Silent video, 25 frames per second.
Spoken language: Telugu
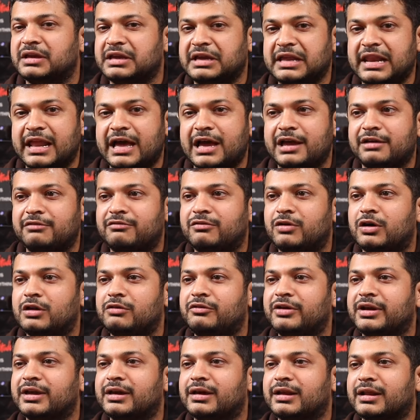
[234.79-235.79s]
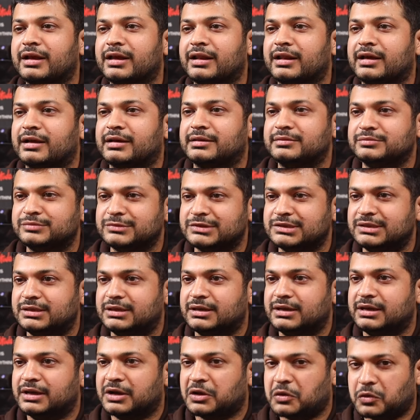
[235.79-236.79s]
ఎలా ఎవాల్వ్ అయ్యారు ఆయన
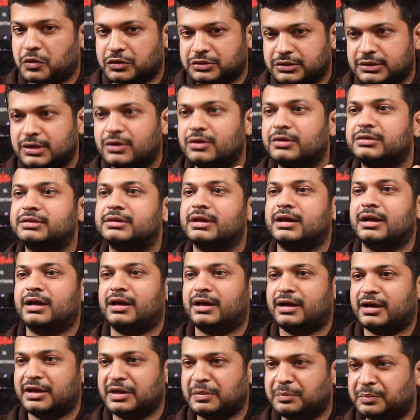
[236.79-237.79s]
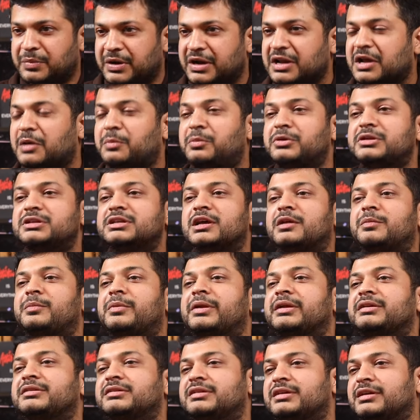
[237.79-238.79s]
కొత్త కొత్తగా ఎప్పటికప్పుడు
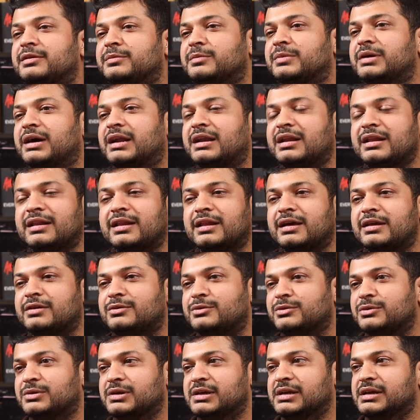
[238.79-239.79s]
సర్ప్రైజ్ చేయడం అట్లా నన్ను